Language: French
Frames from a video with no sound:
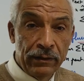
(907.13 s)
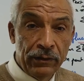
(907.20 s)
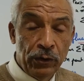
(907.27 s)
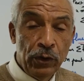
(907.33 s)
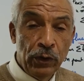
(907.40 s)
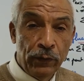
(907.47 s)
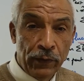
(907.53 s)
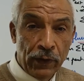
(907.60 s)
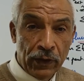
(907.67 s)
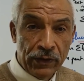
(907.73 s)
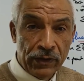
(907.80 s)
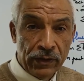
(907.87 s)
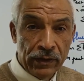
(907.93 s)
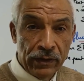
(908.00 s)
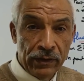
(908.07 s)
d'une
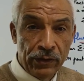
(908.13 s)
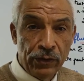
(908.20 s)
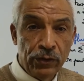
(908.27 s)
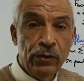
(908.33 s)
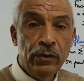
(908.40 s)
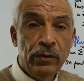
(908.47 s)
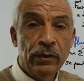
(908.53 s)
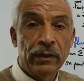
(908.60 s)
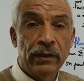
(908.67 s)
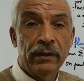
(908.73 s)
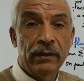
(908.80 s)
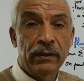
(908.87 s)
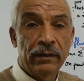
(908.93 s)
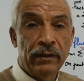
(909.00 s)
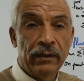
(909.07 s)
force sur
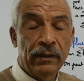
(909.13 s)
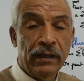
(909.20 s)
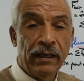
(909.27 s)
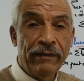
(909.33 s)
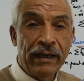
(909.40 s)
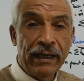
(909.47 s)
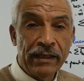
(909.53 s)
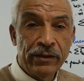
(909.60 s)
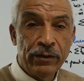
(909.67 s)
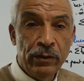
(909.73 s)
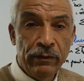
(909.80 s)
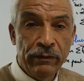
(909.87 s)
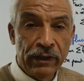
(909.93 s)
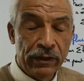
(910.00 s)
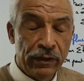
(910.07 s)
la variation
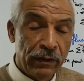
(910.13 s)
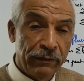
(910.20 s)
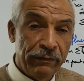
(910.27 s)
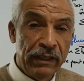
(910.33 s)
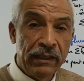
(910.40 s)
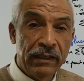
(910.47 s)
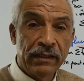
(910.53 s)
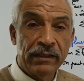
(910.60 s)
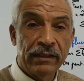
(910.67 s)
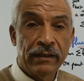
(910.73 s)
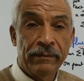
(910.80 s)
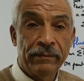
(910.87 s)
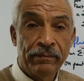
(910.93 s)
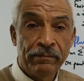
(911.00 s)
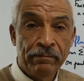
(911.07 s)
du vecteur
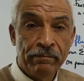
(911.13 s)
vitesse